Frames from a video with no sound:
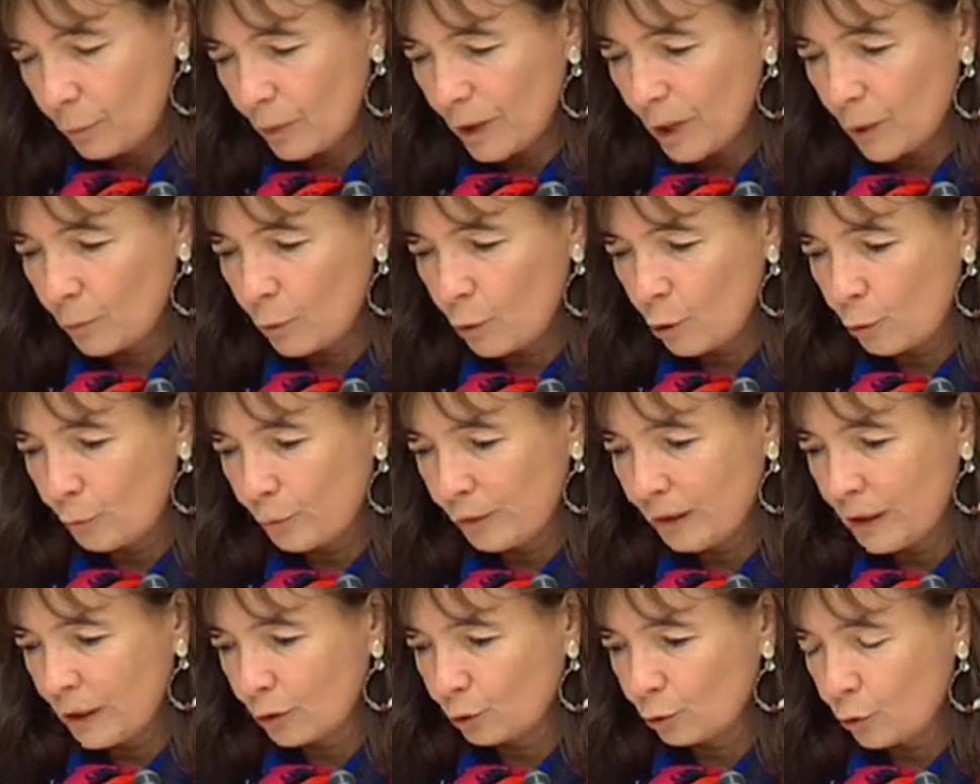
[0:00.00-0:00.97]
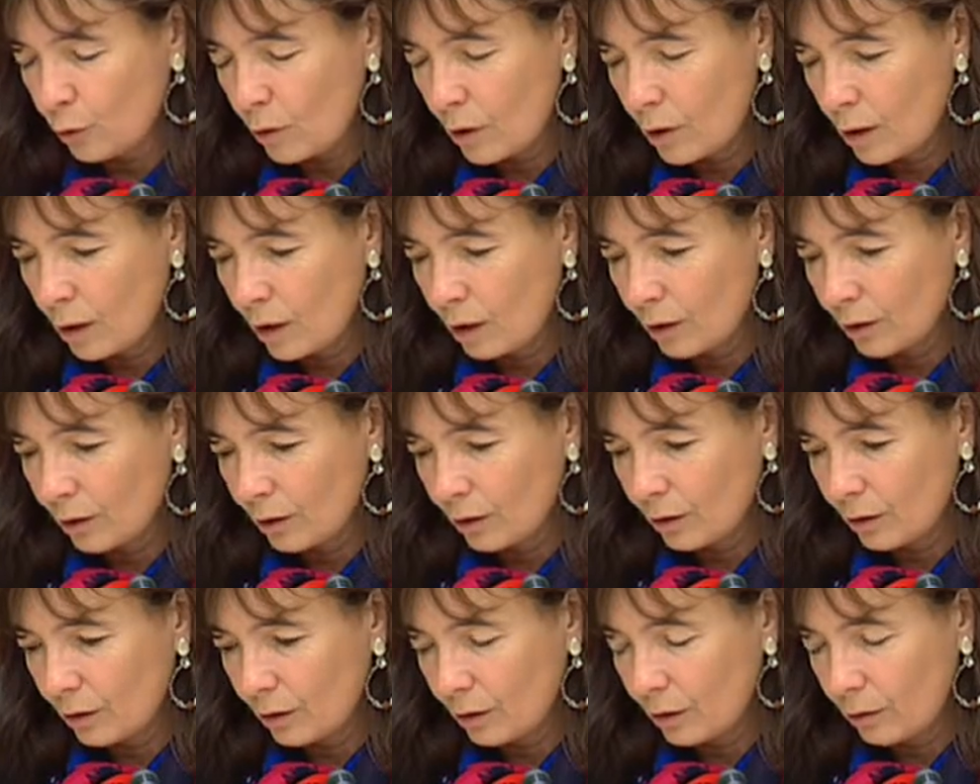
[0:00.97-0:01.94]
par rapport au pays à 3
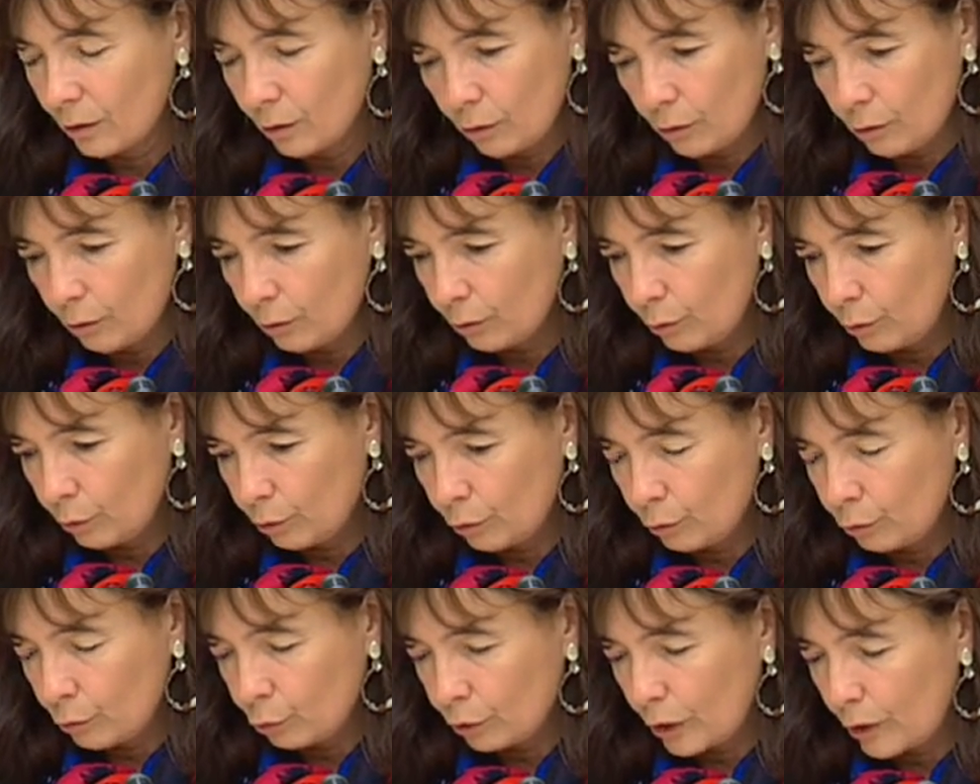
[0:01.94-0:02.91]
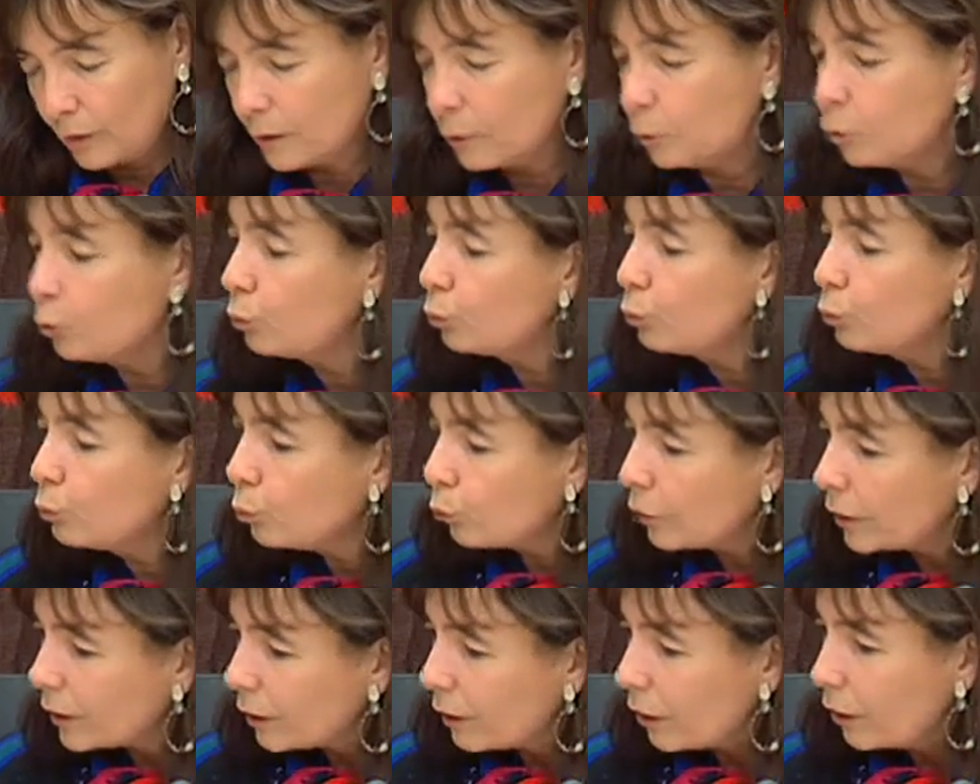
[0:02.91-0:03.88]
euh, votre attitude, du
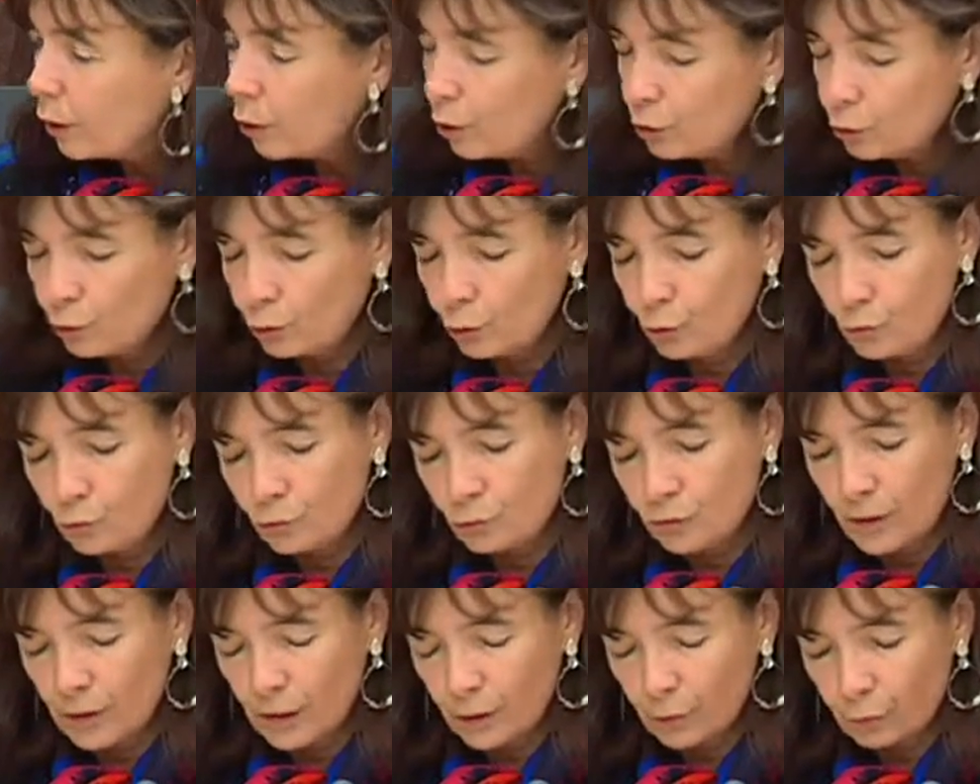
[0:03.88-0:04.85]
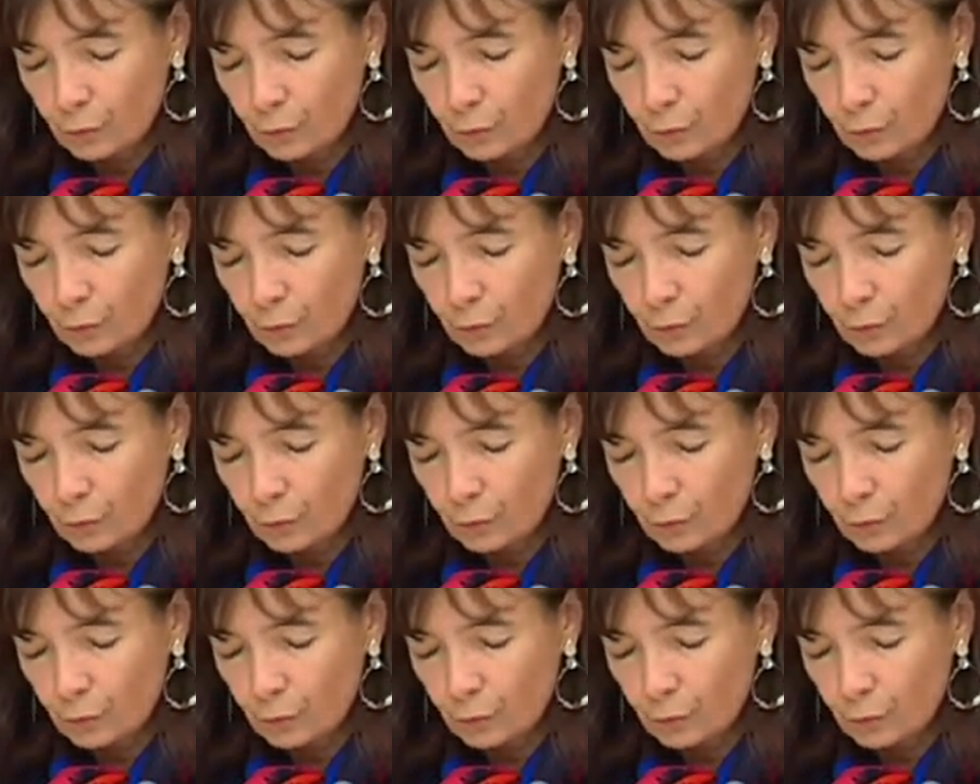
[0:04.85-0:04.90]
moins euh, ce que vous allez